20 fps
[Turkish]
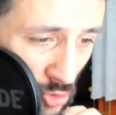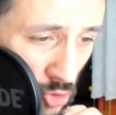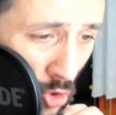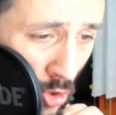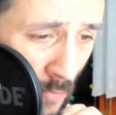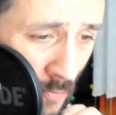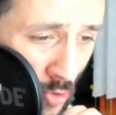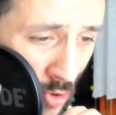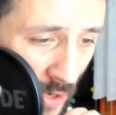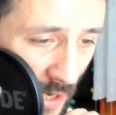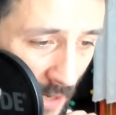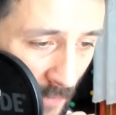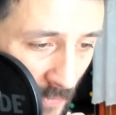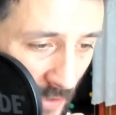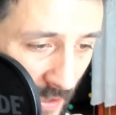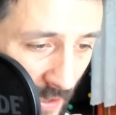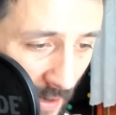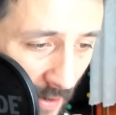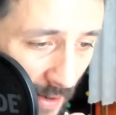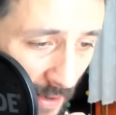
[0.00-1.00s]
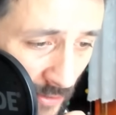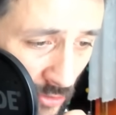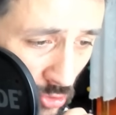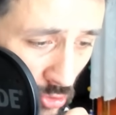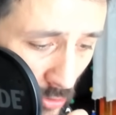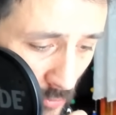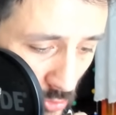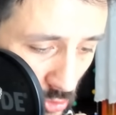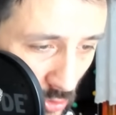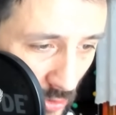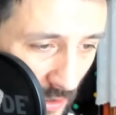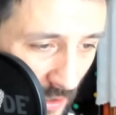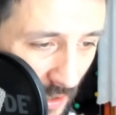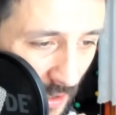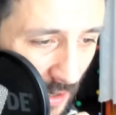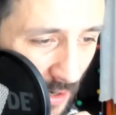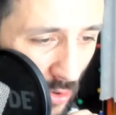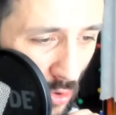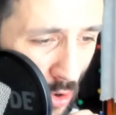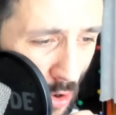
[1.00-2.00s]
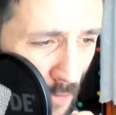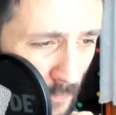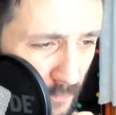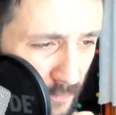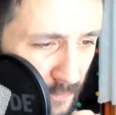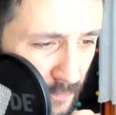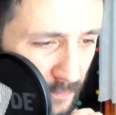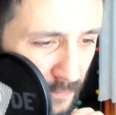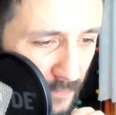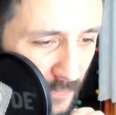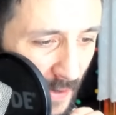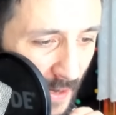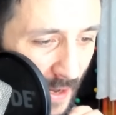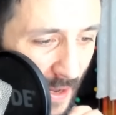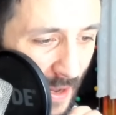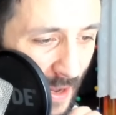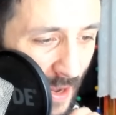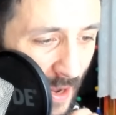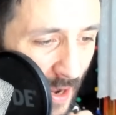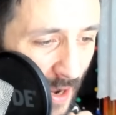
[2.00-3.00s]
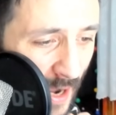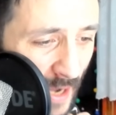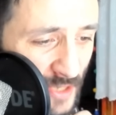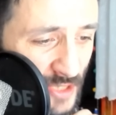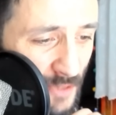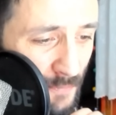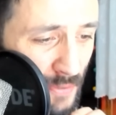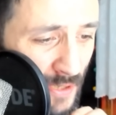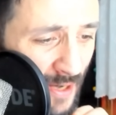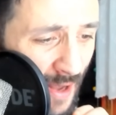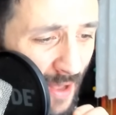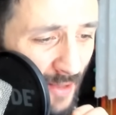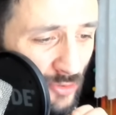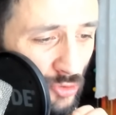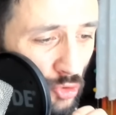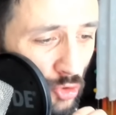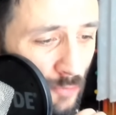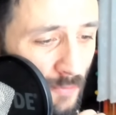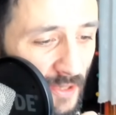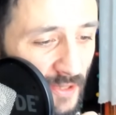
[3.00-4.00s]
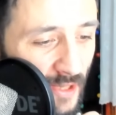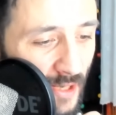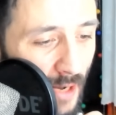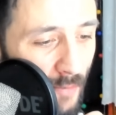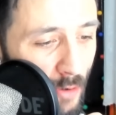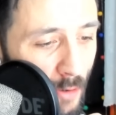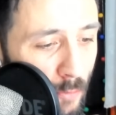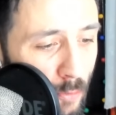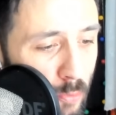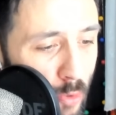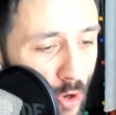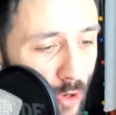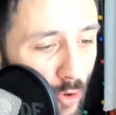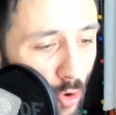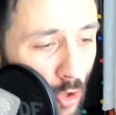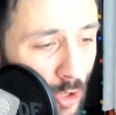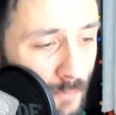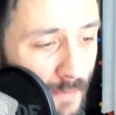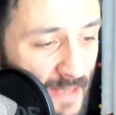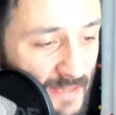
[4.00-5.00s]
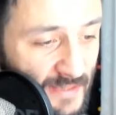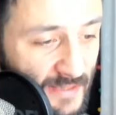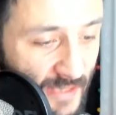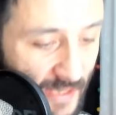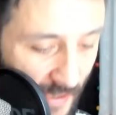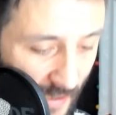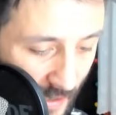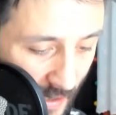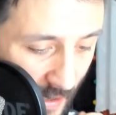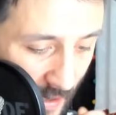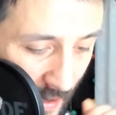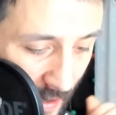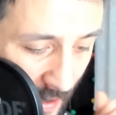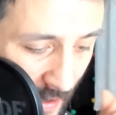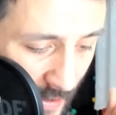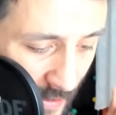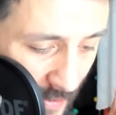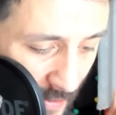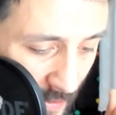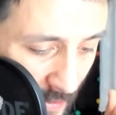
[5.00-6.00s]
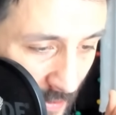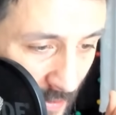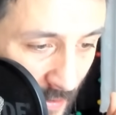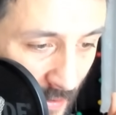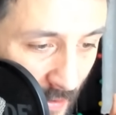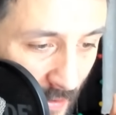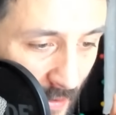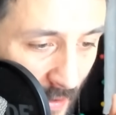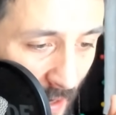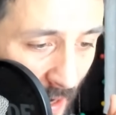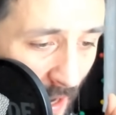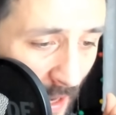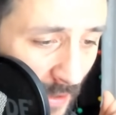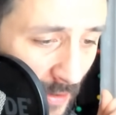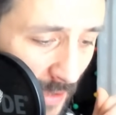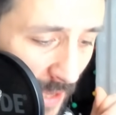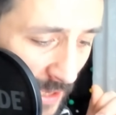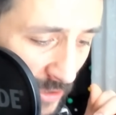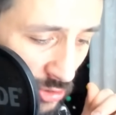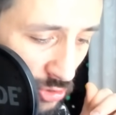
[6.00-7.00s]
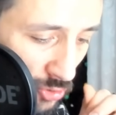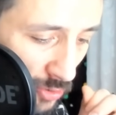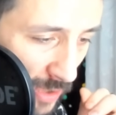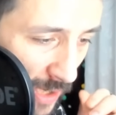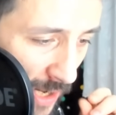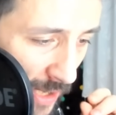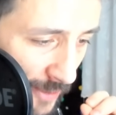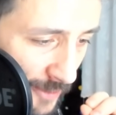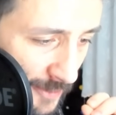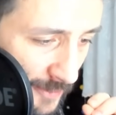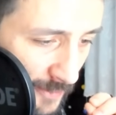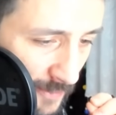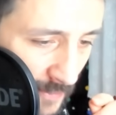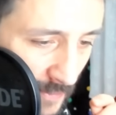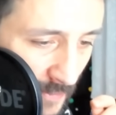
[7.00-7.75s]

Çok mu önemli yani? Atıyorum şunu ya. Öf. Hacı bir rahat durmadın ama bu böyle olmaz ki ya. Al lan şunu al.